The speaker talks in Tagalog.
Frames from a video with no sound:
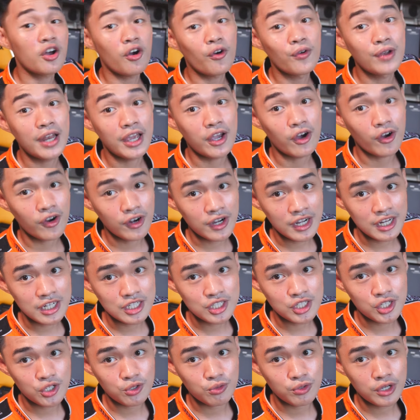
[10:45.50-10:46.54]
na kulay
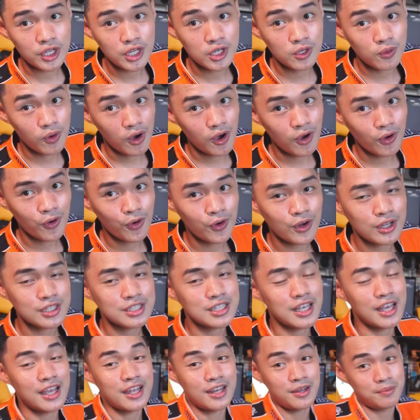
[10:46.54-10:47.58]
orange yung kinuha ko
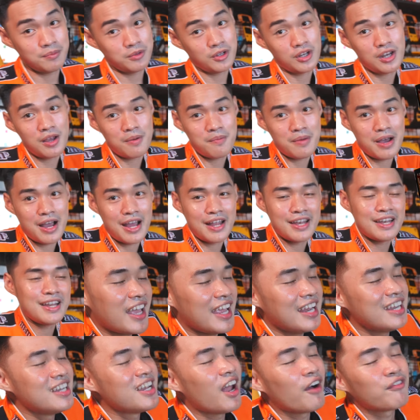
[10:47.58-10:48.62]
kasi alam nyo naman. Na
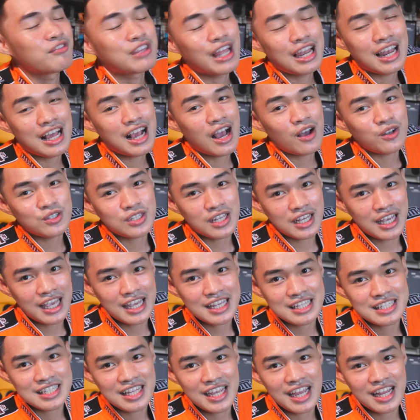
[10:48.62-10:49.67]
in love talaga ako sa
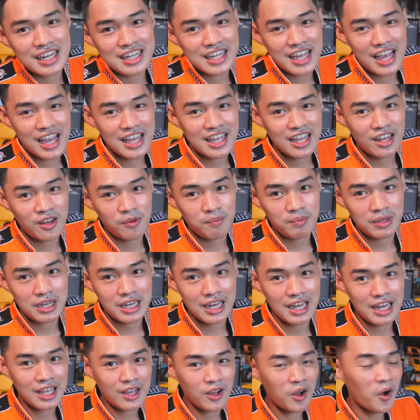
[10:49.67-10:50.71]
case na yan kaya yan yung binili